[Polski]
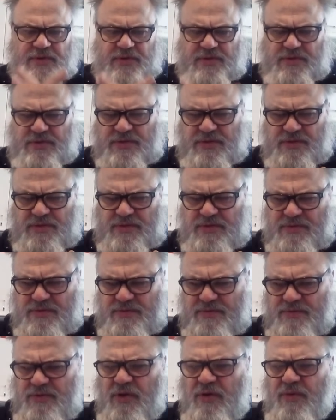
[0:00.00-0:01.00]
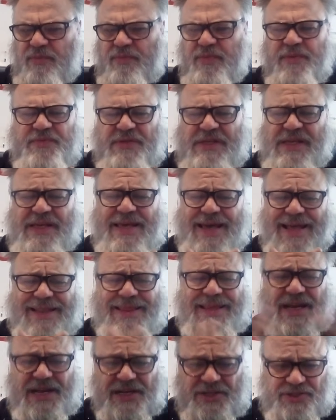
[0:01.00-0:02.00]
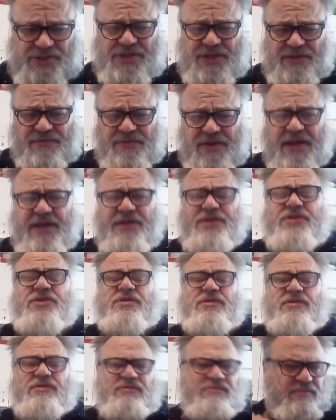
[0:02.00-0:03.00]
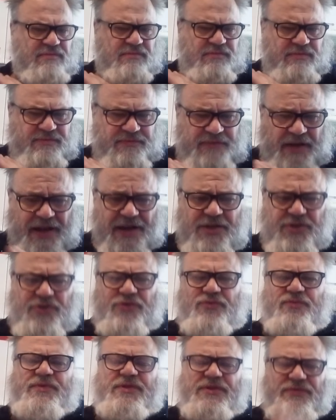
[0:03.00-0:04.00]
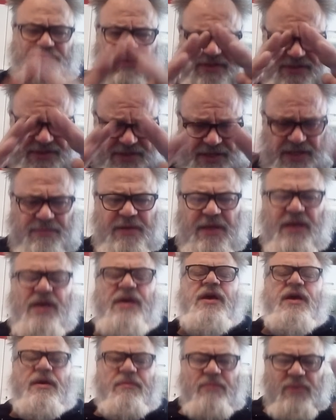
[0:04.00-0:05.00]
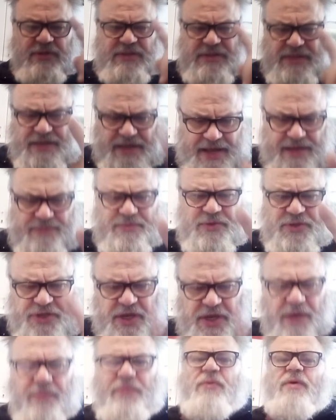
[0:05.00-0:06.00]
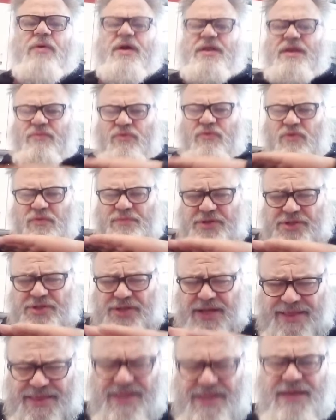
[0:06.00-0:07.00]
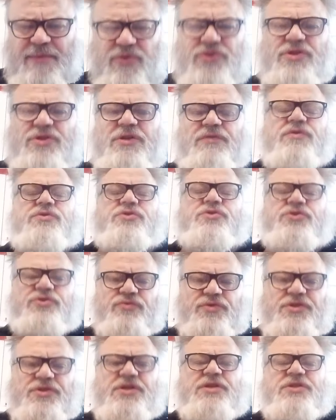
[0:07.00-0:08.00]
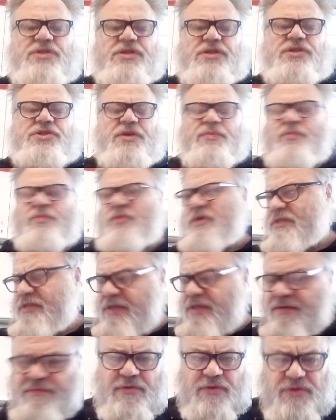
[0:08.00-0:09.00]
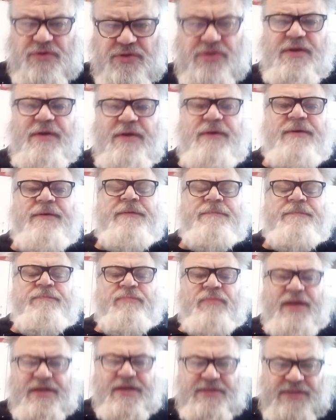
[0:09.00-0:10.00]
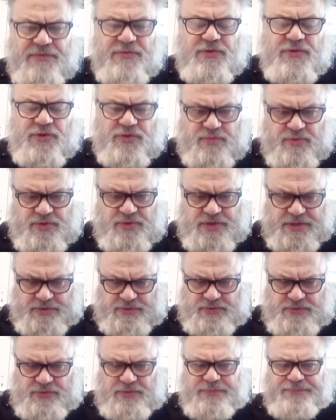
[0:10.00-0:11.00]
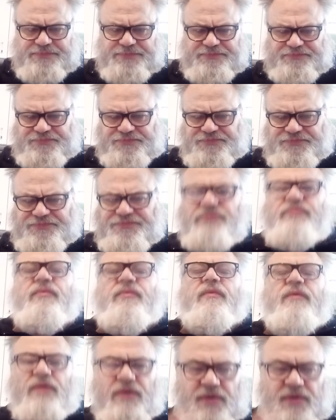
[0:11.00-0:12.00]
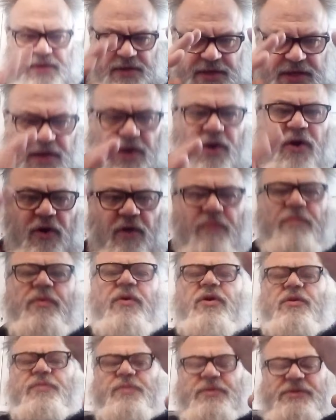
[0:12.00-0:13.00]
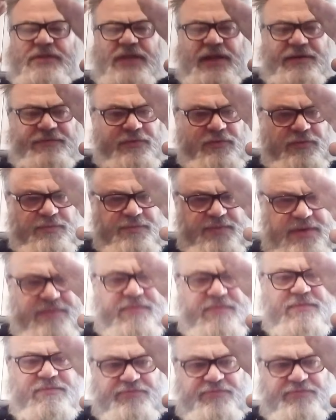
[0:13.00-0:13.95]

y, no, psychiatryczny wręcz y, walczyłbym ze wszystkimi mostkami ciepła. Nie byłoby żadnej możliwości ucieczki ciepła z zewnątrz, na zewnątrz budynku i obok postawiłbym